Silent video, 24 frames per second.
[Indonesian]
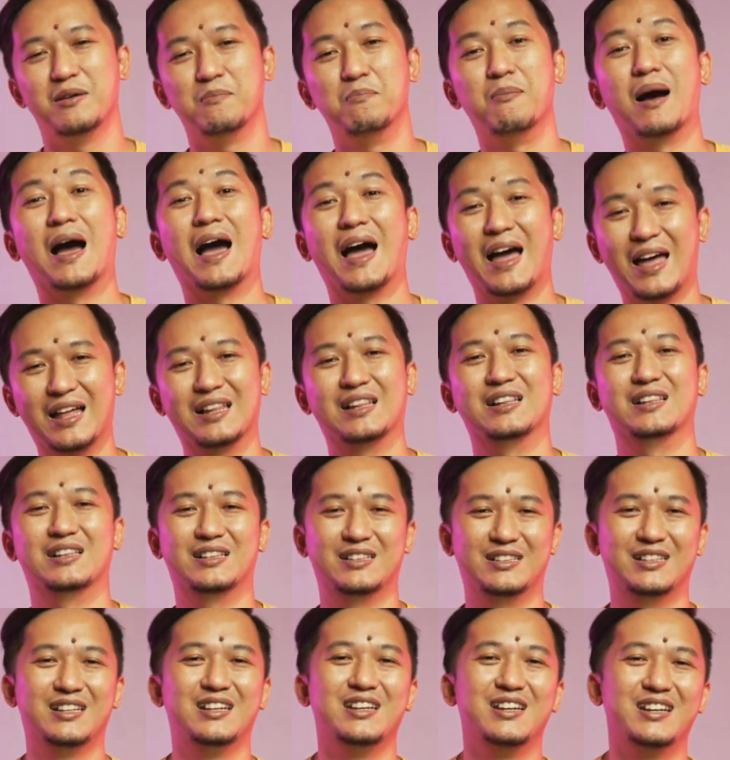mahal
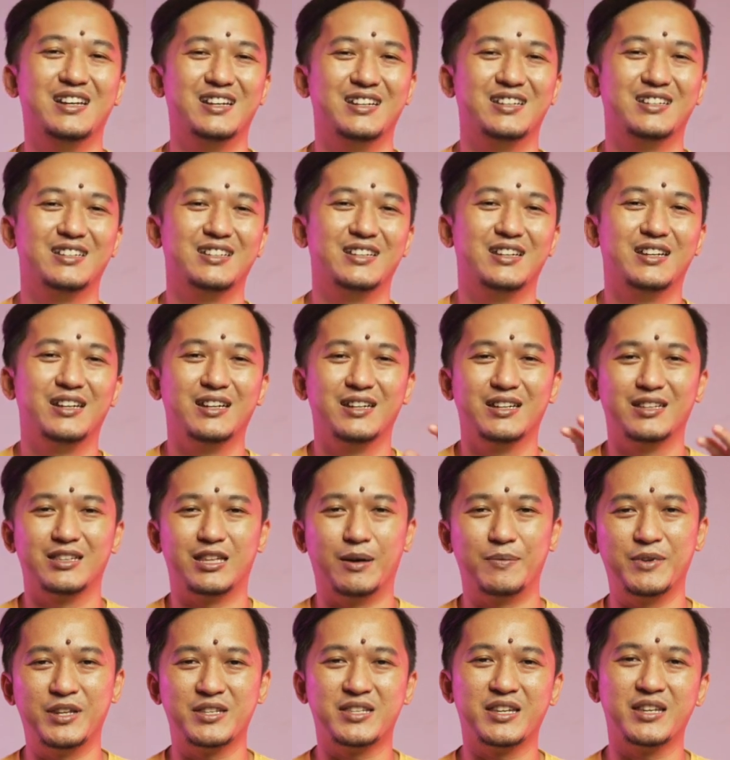
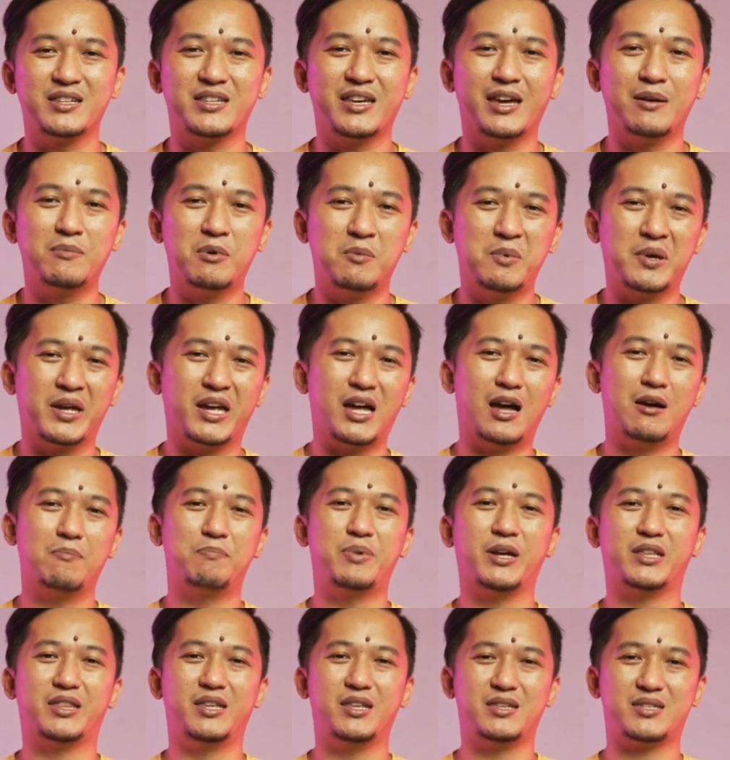tapi di sini saya memegang
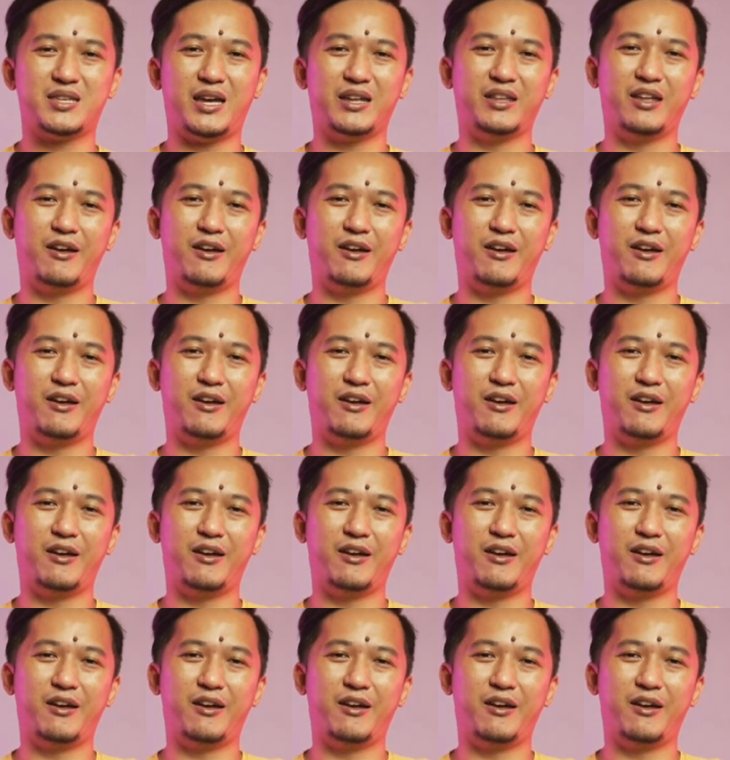pick Design